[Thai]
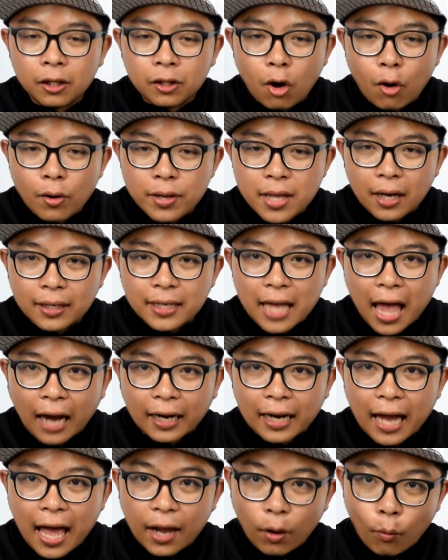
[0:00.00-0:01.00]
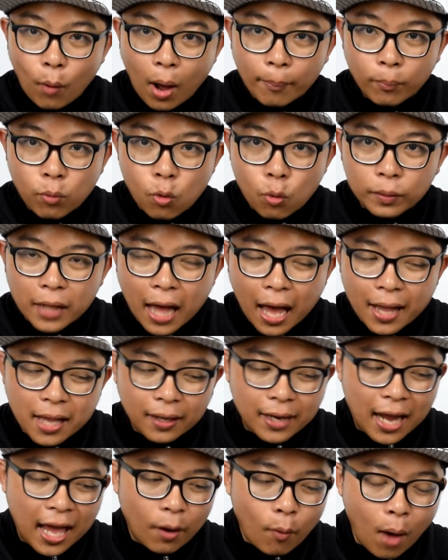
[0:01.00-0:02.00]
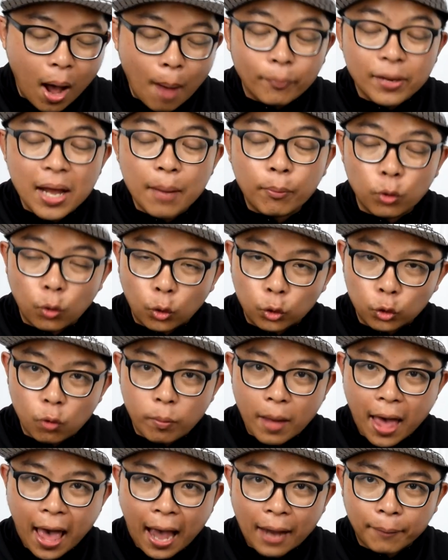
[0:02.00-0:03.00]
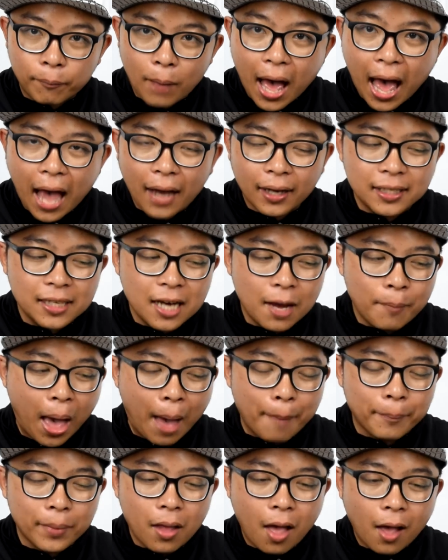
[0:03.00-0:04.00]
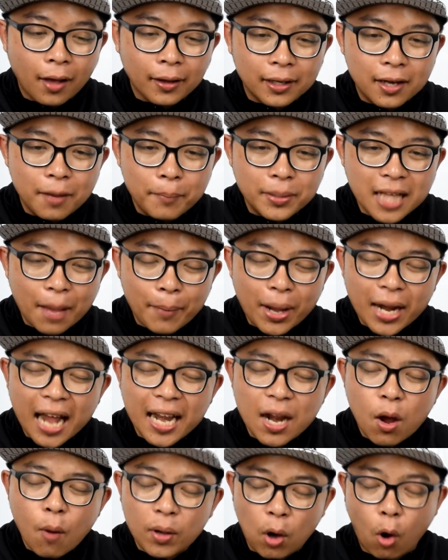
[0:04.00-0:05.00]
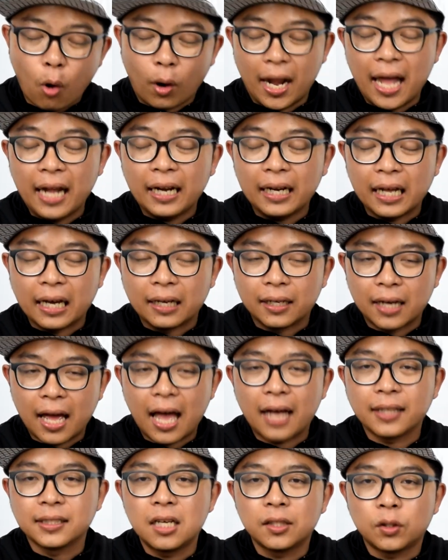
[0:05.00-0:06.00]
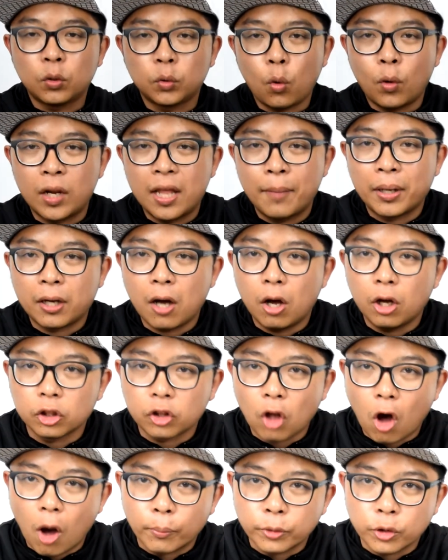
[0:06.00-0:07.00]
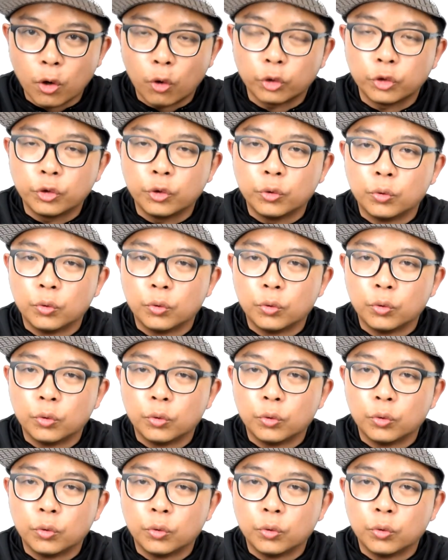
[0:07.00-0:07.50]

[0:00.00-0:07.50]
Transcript: ก็ยังอยากได้ความภูมิฐานอยากได้ความเรียบหรูดูแพงบ้างคือแบบคือมันจะไม่ได้ดูเป็นของเล่นน่ะนะฮะซึ่งตัวนี้มันก็ตอบโจทย์อยู่